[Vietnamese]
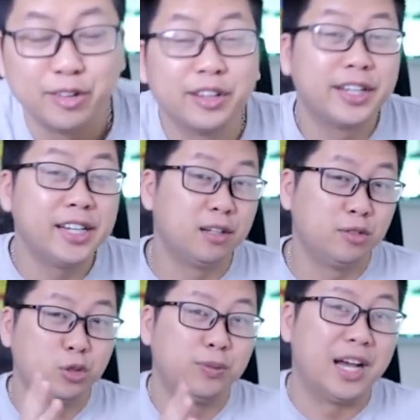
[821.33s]
Kết hợp
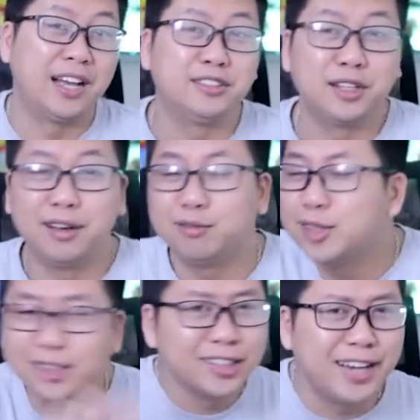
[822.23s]
Super Archer cực
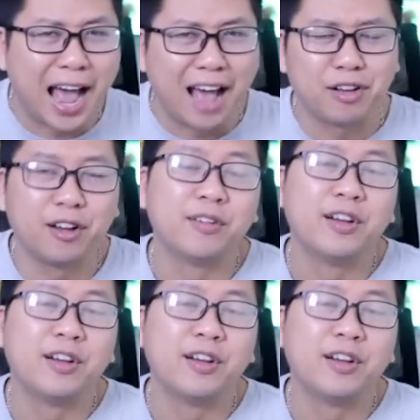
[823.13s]
kỳ đã phải không